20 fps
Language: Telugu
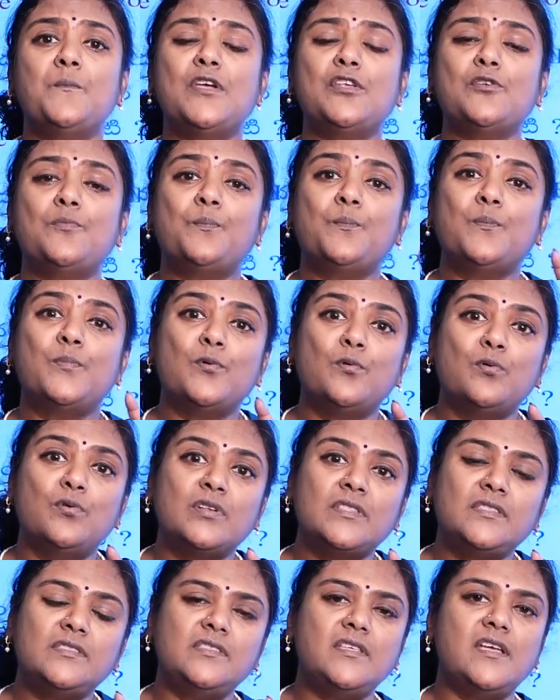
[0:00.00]
మీరు
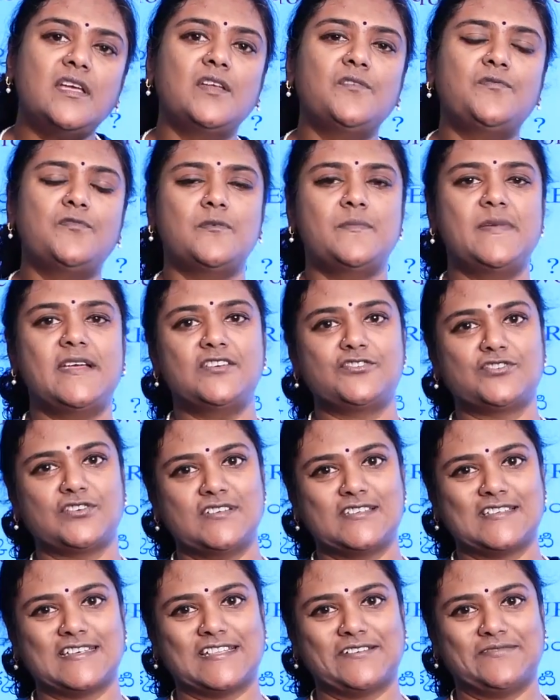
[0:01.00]
పూర్తి
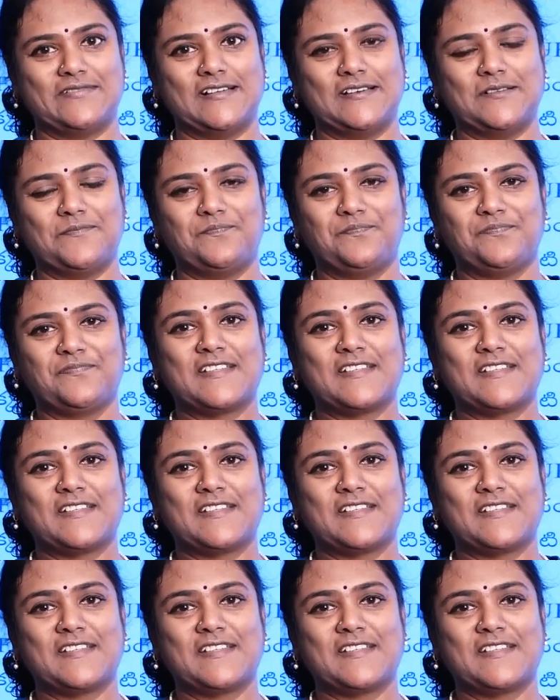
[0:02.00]
ఇన్ఫర్మేషన్ చదవాలి